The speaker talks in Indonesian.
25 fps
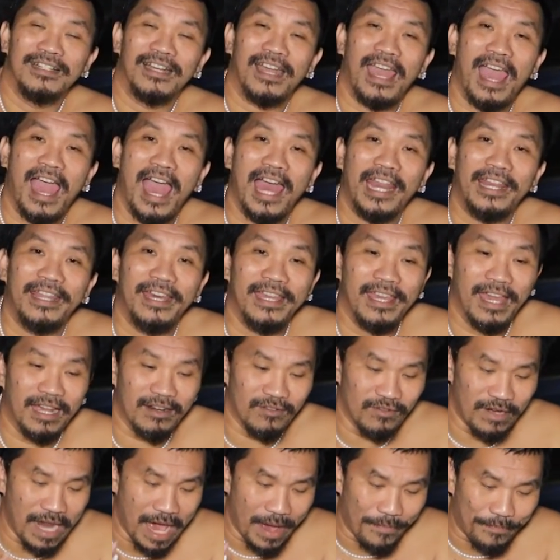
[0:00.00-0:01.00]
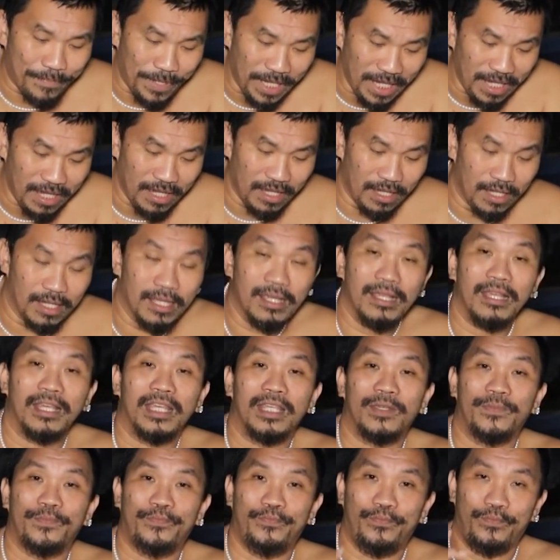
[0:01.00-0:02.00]
nggak ada yang lu dapet
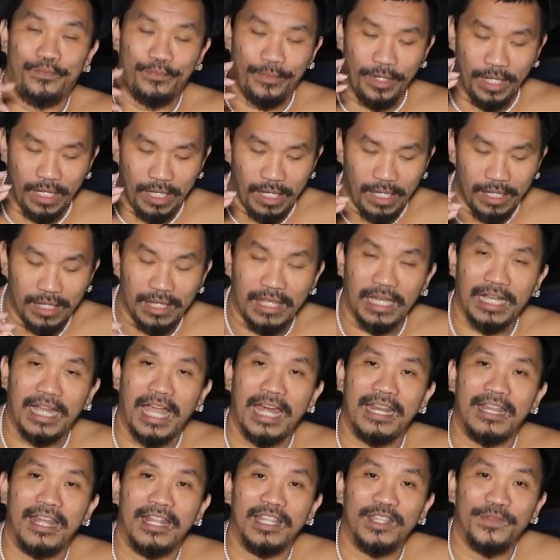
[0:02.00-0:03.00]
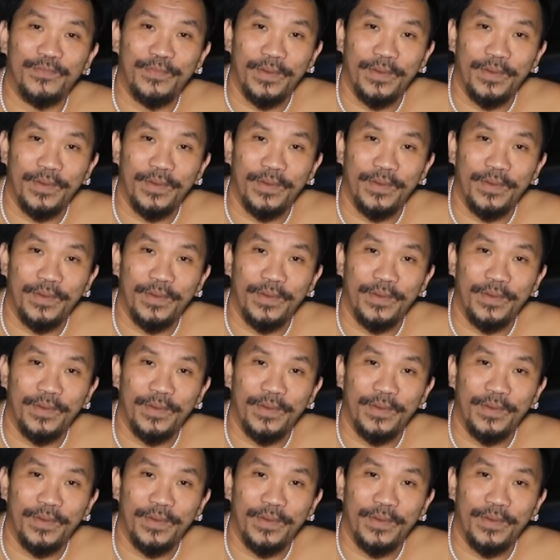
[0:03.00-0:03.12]
tekanan